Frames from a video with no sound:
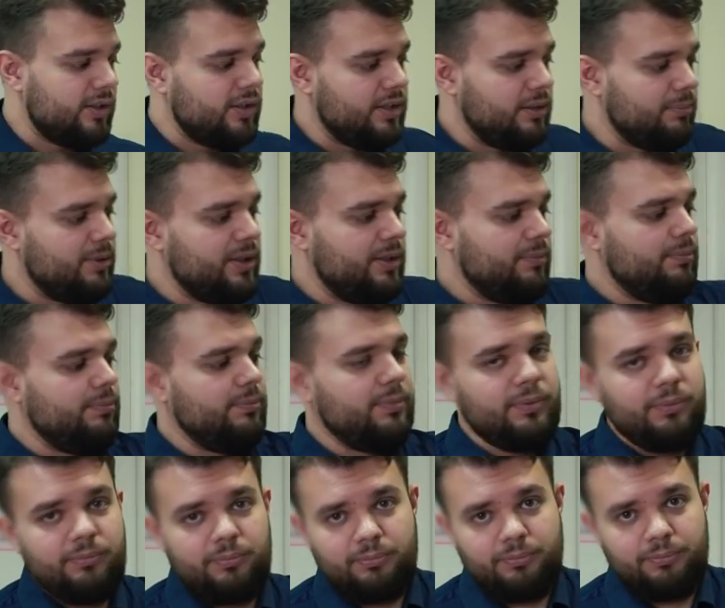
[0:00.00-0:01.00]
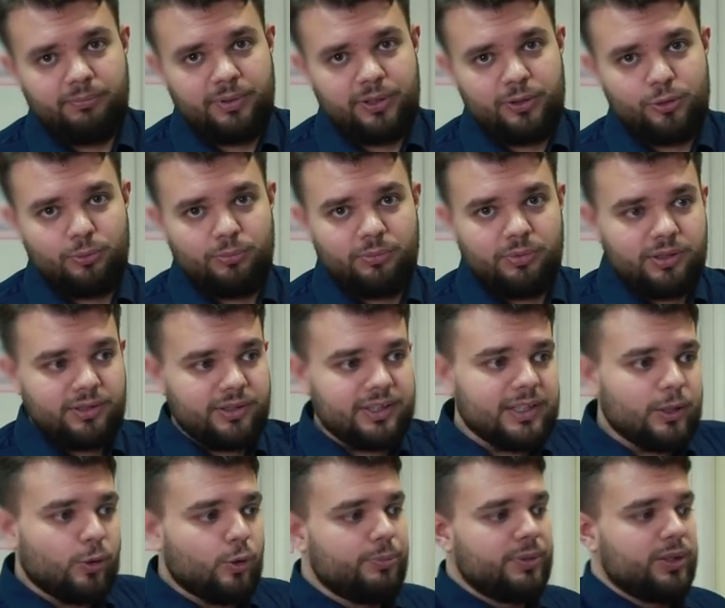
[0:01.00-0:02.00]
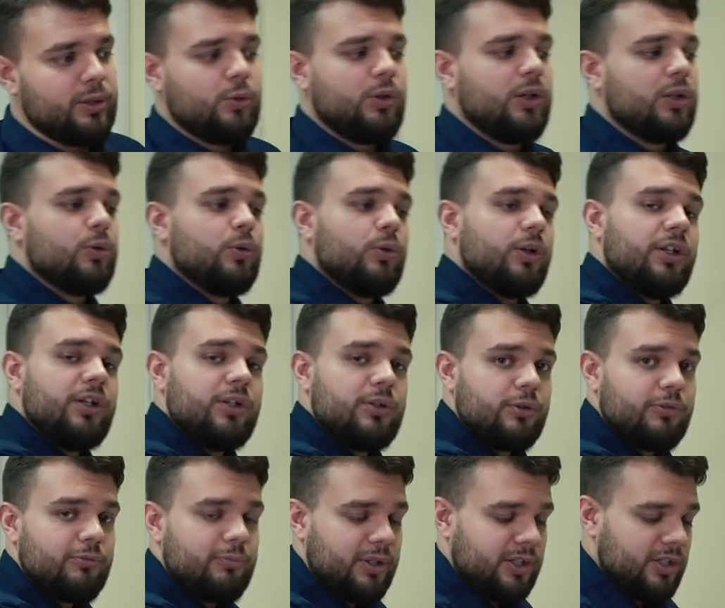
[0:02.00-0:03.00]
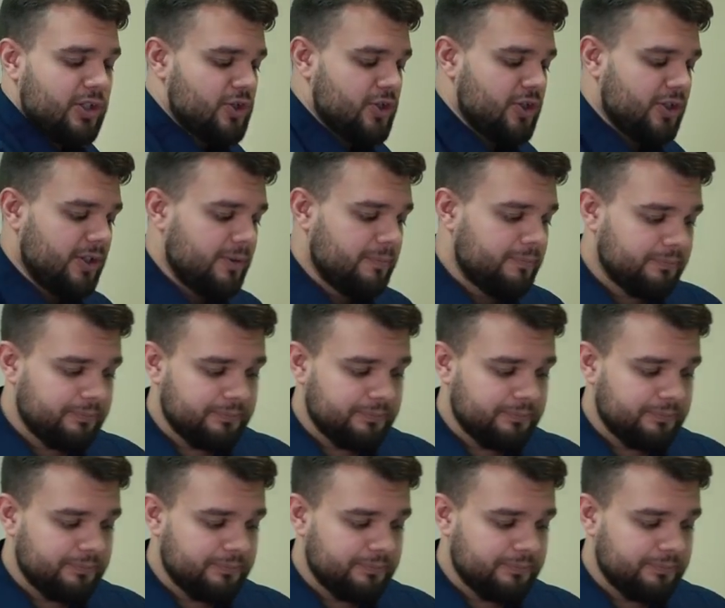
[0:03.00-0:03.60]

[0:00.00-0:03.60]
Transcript: Теперь Идем к документу, который идет в приложении.